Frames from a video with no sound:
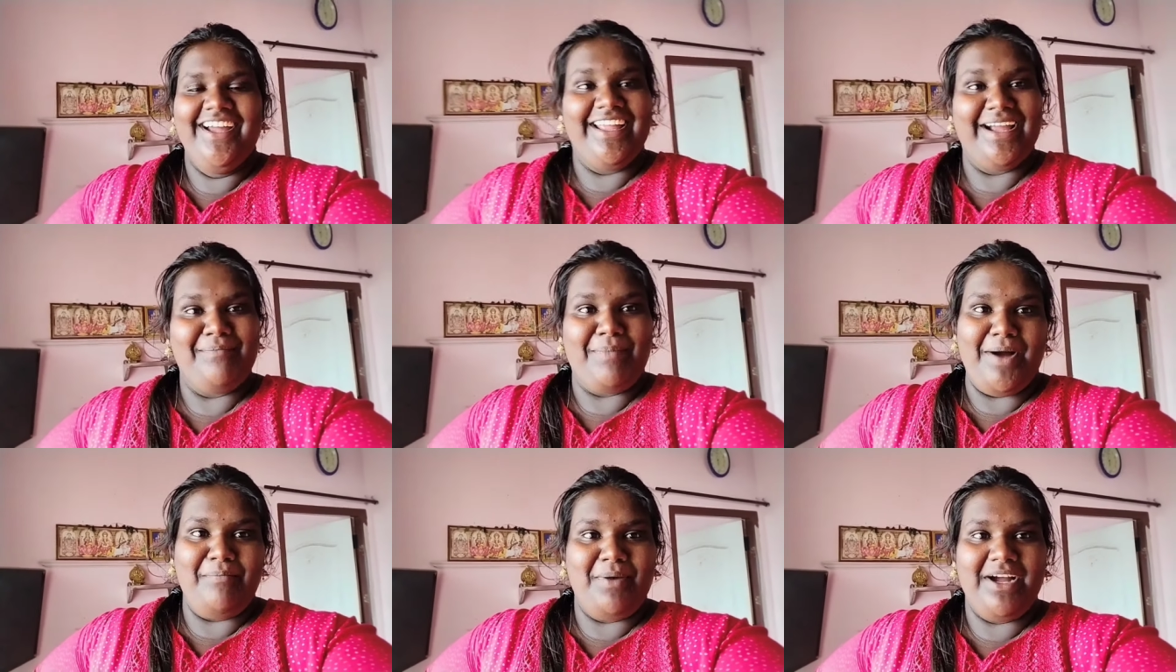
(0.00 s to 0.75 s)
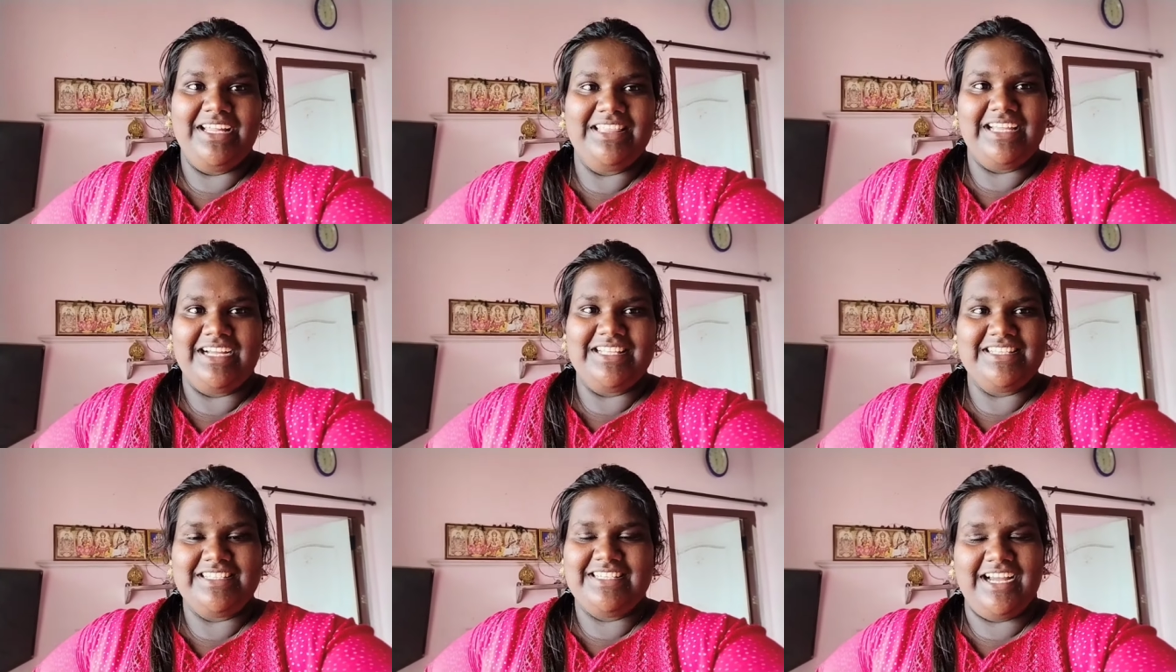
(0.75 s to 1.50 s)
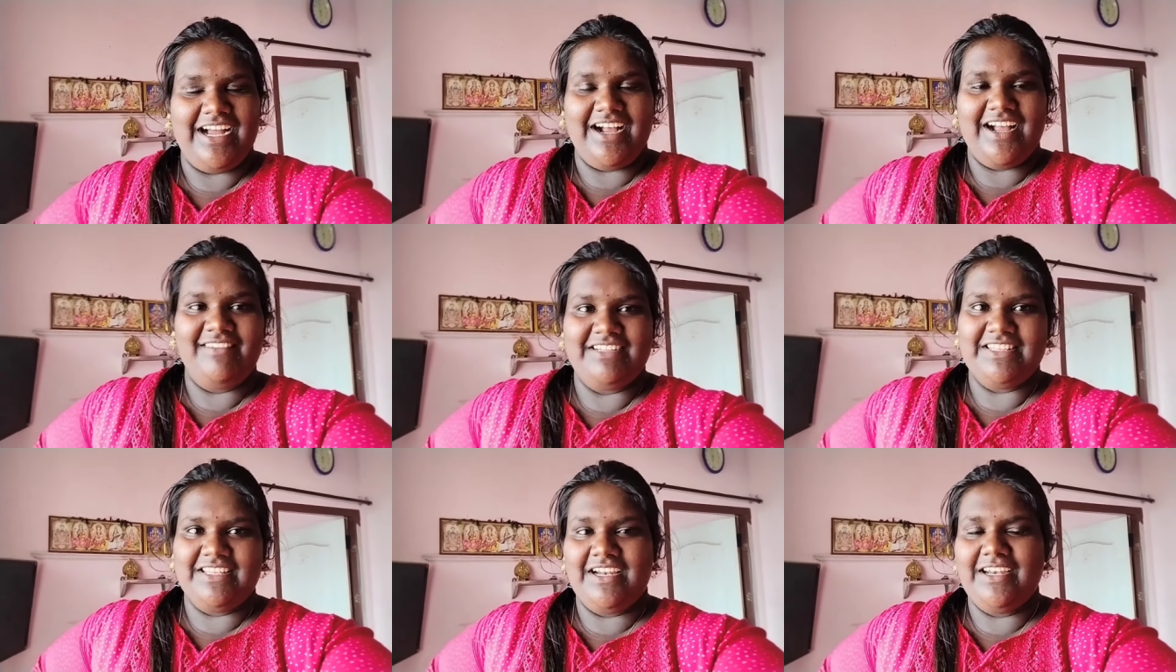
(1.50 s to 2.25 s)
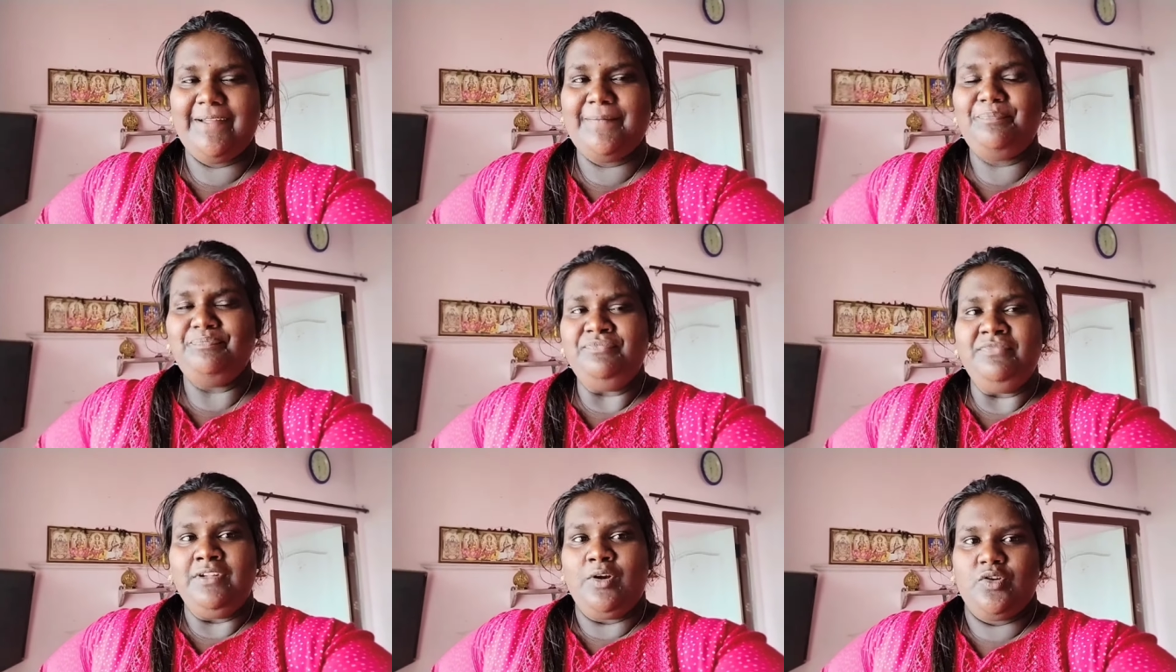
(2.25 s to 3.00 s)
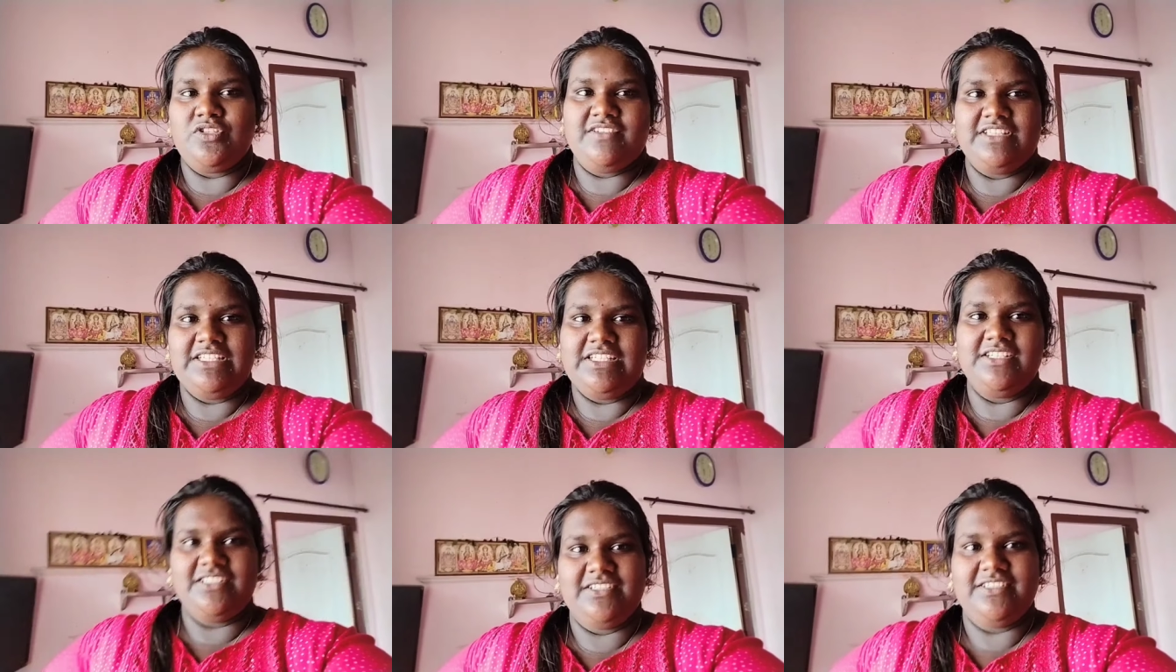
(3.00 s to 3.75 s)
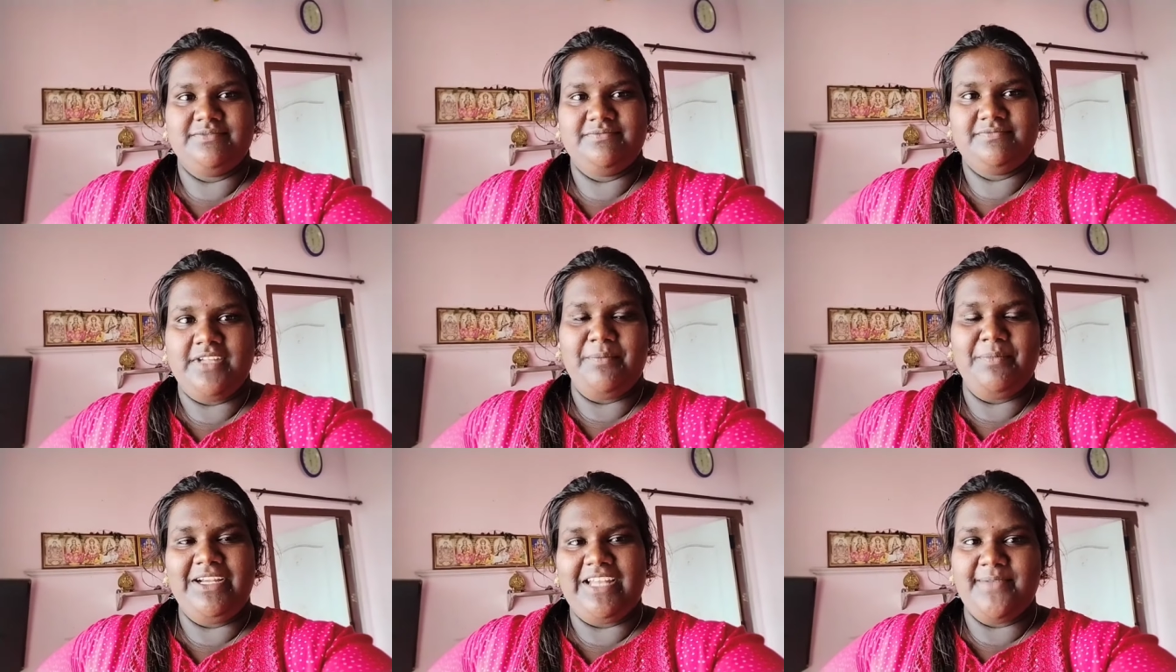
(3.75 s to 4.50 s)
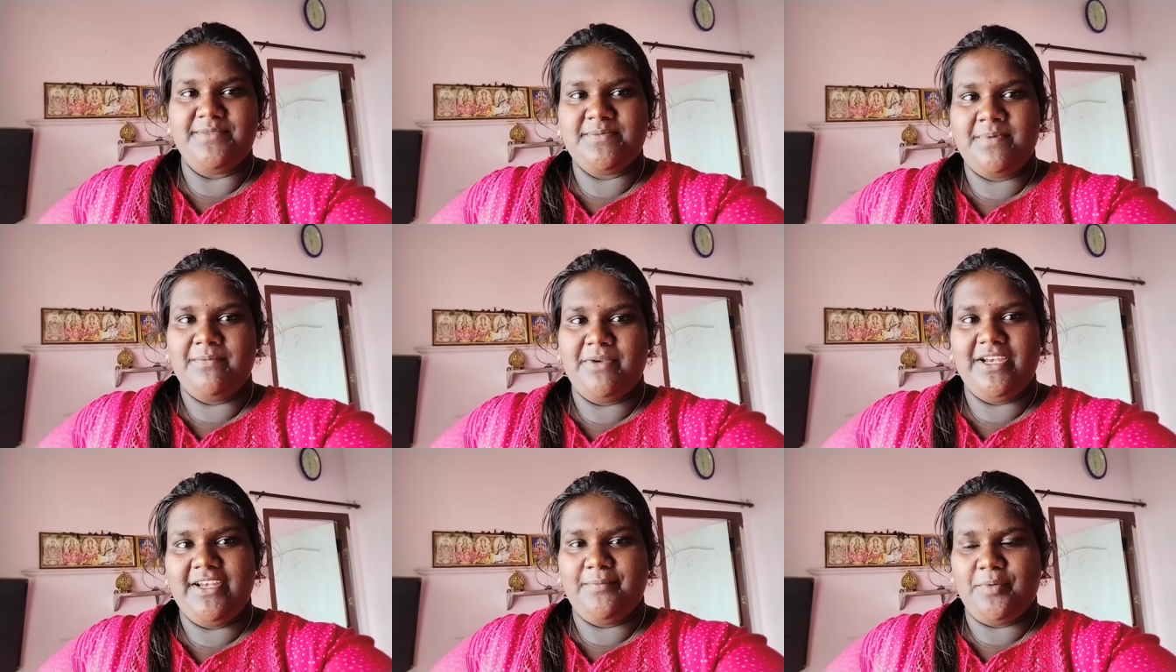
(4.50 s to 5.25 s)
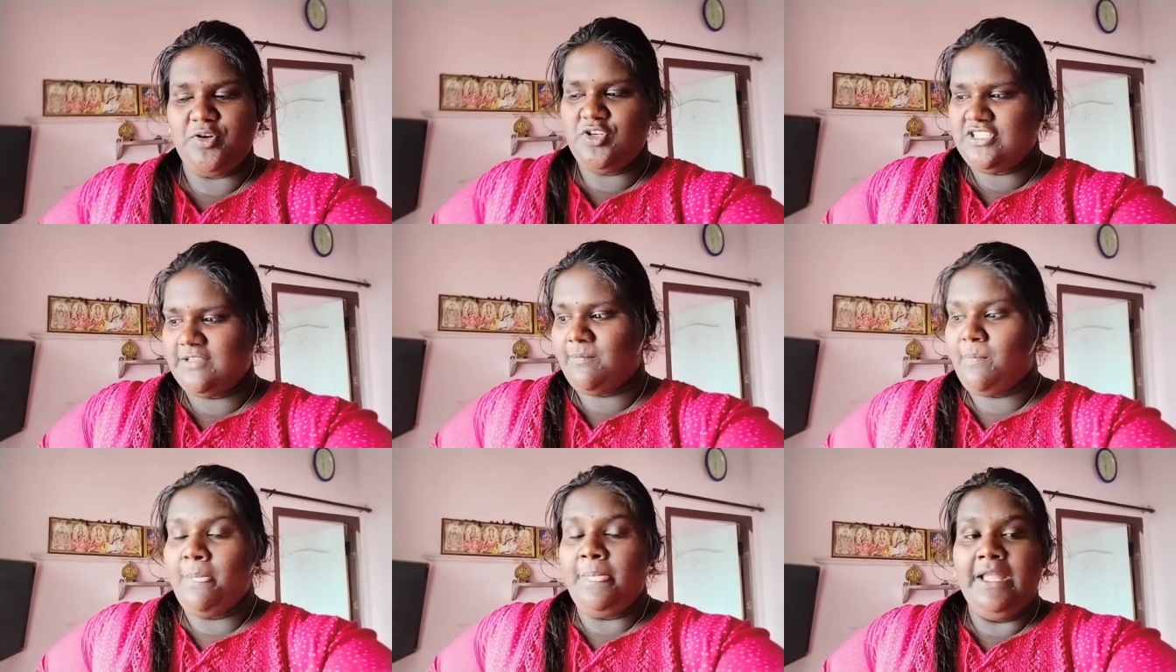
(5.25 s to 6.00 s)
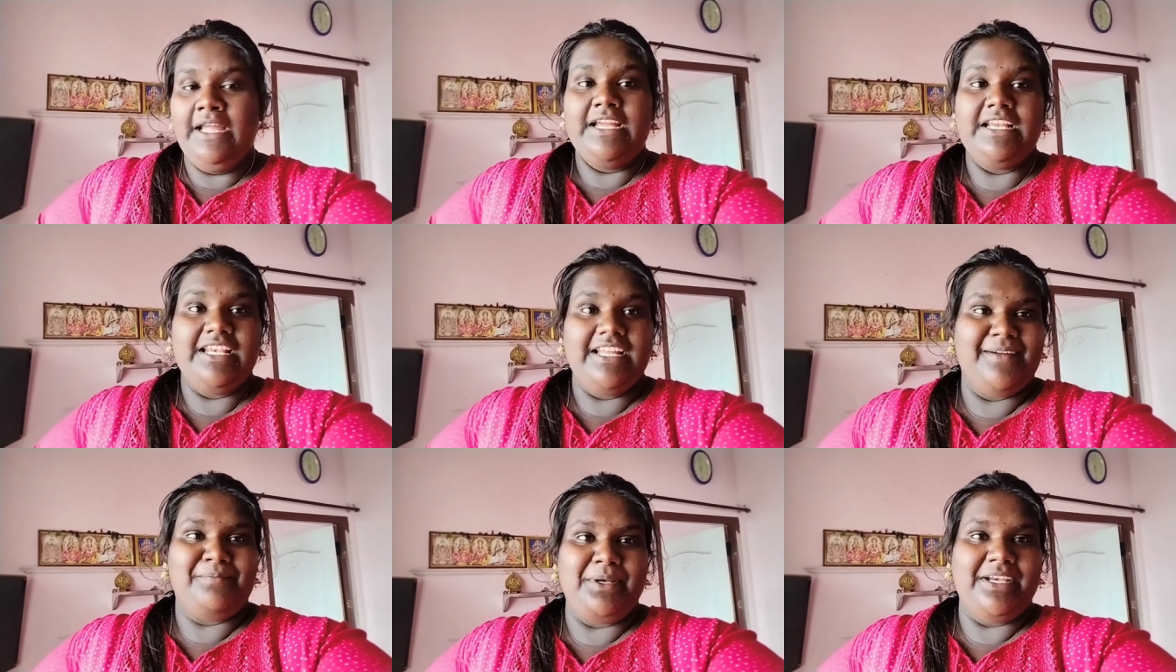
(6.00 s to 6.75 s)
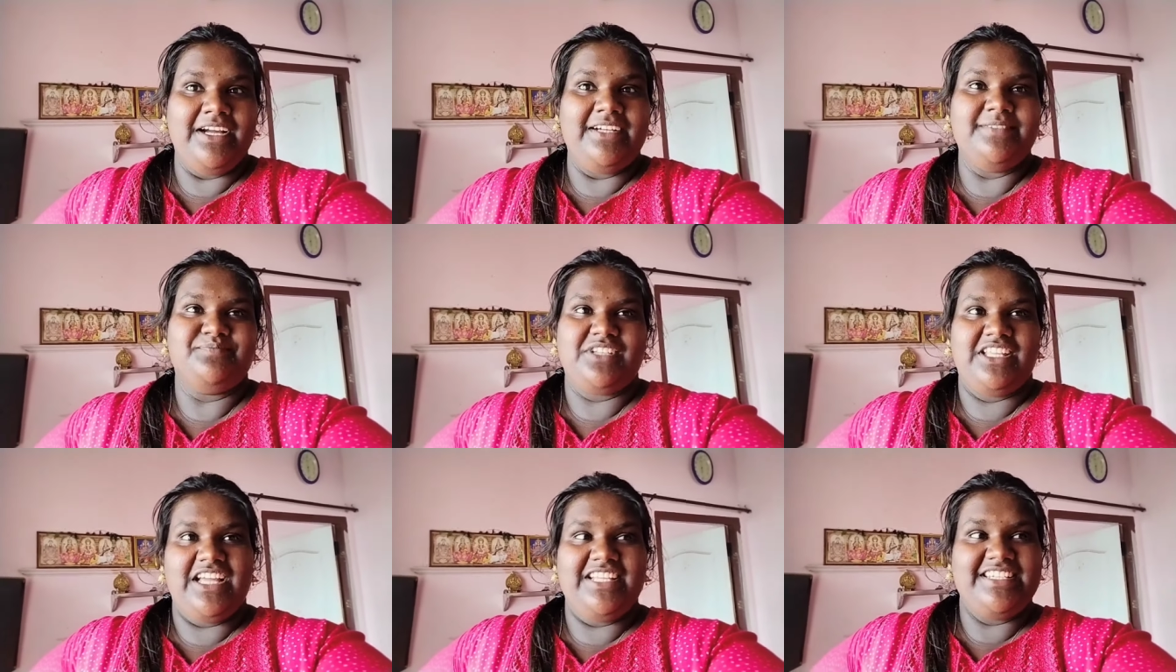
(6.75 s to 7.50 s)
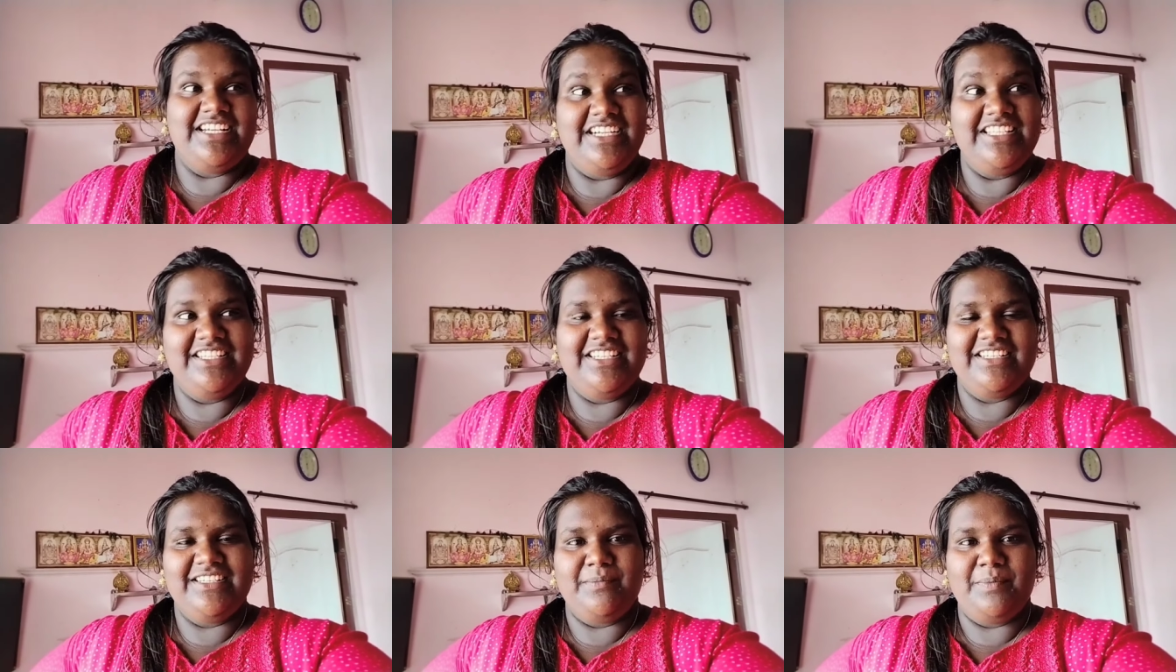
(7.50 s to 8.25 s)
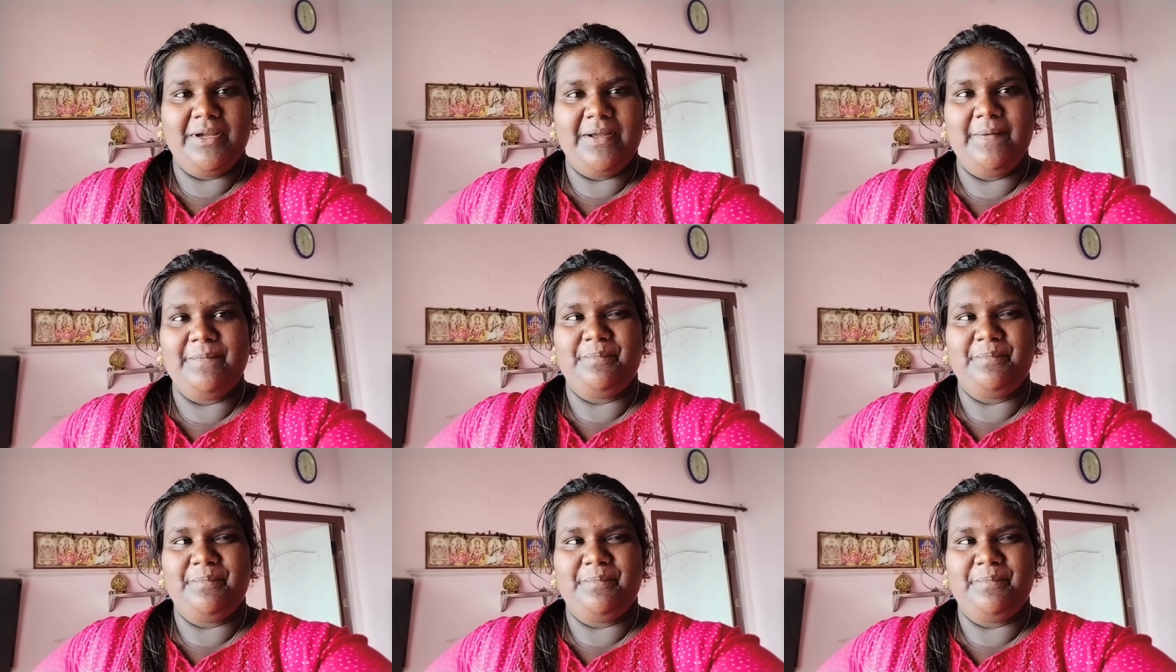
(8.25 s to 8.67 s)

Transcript: எங்கள் பாப்பா என் தங்கச்சி எங்கள் அக்கா வந்தனால கொஞ்சம் வந்துட்டு அப்படியே டைம் ஸ்பெண்ட் பண்ணிட்டு போயிடுச்சு இல்லை அப்படின்னா ஏதாச்சும் எழுதிட்டு இருந்திருப்பேன்